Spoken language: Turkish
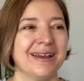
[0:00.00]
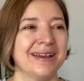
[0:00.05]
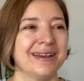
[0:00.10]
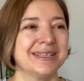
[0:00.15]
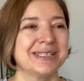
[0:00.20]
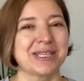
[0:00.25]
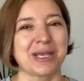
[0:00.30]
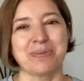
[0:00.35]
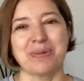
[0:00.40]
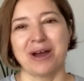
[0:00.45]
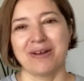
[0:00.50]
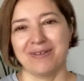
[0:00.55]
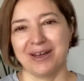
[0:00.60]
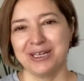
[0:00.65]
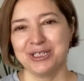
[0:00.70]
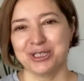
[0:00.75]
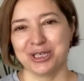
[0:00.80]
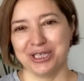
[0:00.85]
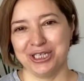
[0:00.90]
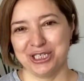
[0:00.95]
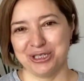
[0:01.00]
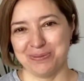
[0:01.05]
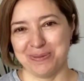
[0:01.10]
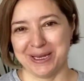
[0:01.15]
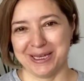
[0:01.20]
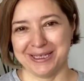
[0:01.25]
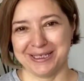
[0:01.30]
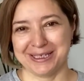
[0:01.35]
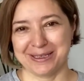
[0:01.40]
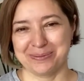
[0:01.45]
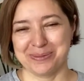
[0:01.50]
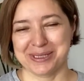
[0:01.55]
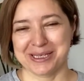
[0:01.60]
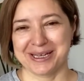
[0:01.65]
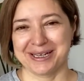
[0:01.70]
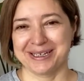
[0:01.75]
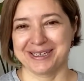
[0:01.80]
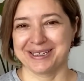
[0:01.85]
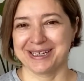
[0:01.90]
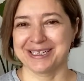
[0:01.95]
semaver çayı içmeye gittik biz
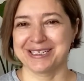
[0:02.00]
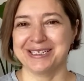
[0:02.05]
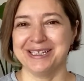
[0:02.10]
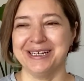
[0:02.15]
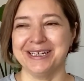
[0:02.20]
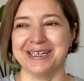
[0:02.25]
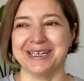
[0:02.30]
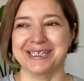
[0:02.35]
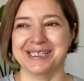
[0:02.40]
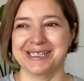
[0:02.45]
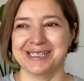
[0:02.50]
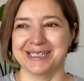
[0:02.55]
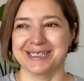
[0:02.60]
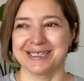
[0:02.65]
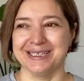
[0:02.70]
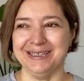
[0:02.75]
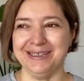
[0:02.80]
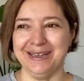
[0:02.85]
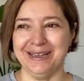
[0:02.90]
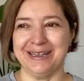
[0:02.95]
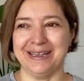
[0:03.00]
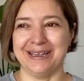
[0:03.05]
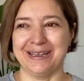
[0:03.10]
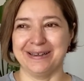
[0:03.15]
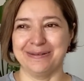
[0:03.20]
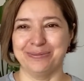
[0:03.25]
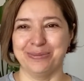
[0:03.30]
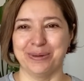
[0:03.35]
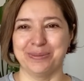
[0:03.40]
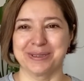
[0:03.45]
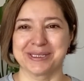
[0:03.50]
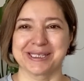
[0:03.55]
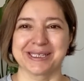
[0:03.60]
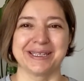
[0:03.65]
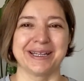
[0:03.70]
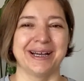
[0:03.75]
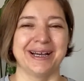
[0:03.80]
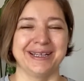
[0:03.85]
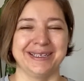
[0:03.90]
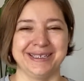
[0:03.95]
arkadaşlar. Aslı'nın e,
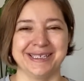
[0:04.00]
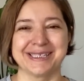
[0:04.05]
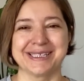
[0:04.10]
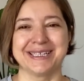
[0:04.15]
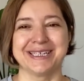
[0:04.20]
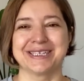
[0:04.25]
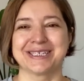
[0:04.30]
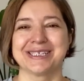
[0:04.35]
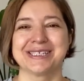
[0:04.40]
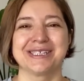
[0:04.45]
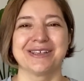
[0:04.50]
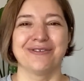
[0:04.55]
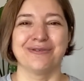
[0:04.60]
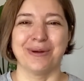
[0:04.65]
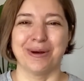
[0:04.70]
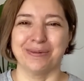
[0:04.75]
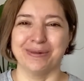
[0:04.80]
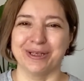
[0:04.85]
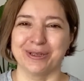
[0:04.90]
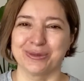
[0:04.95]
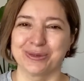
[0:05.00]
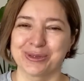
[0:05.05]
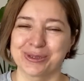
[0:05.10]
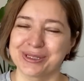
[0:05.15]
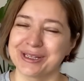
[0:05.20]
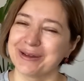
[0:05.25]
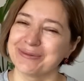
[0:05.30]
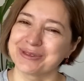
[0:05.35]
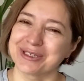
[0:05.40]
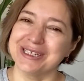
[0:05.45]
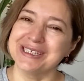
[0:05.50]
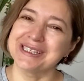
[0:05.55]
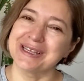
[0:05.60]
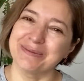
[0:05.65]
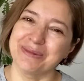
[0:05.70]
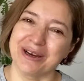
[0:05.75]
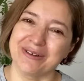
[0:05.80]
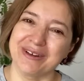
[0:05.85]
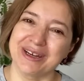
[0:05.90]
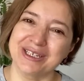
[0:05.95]
babasına, annesine işte Sevim ablaya, Dursun amcaya
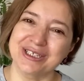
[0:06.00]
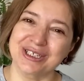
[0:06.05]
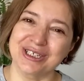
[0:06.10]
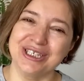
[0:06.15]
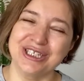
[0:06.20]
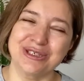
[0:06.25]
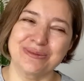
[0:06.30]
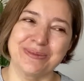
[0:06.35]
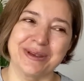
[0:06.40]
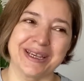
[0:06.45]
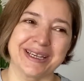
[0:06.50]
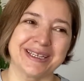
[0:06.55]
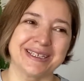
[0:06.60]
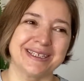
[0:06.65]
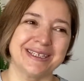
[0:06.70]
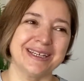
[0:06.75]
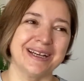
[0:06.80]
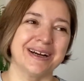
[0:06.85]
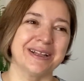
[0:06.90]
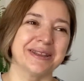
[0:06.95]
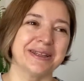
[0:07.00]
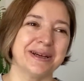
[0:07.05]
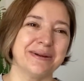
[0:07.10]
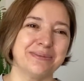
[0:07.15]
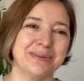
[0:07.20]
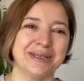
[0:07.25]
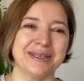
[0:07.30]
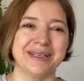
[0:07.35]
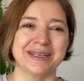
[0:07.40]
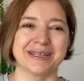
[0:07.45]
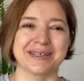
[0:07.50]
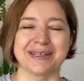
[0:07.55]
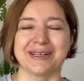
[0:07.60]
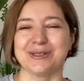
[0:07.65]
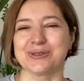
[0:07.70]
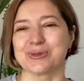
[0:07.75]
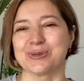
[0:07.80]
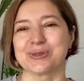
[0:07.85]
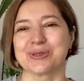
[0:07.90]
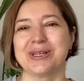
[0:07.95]
semaver çayı içmeye gittik. Allah bin kere
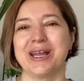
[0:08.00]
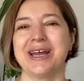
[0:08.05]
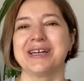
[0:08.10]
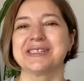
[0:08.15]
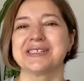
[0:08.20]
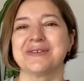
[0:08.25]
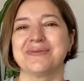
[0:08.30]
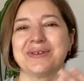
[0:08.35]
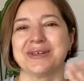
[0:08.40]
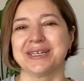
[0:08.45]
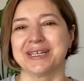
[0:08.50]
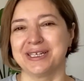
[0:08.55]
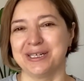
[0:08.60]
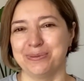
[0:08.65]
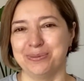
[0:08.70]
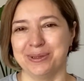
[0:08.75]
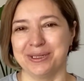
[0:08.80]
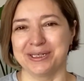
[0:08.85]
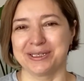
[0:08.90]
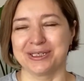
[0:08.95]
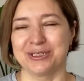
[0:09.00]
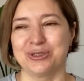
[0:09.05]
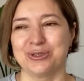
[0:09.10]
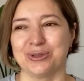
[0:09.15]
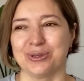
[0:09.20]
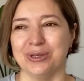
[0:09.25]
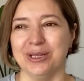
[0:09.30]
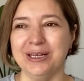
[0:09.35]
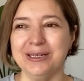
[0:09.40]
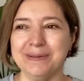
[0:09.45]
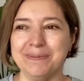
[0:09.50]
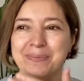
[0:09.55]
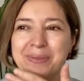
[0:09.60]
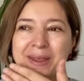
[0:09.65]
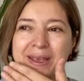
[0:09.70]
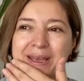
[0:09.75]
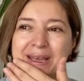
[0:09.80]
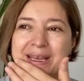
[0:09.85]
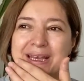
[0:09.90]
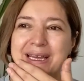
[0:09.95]
razı olsun. Her seferinde kapılarını açıyorlar.
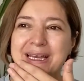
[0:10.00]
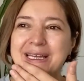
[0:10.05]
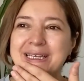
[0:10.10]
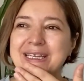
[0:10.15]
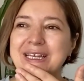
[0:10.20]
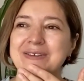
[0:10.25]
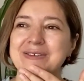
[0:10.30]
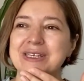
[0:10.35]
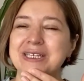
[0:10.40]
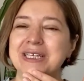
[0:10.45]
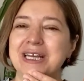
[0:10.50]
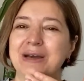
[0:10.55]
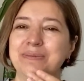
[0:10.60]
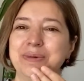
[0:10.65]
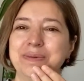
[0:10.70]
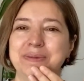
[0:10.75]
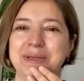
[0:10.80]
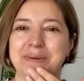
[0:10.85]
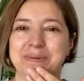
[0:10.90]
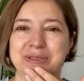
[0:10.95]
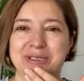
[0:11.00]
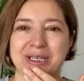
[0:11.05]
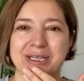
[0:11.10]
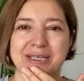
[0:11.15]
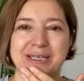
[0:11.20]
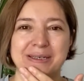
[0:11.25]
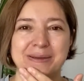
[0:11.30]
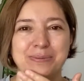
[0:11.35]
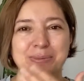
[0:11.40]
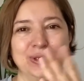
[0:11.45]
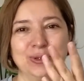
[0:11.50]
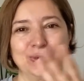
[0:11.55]
Nevzat abim demiş hani bir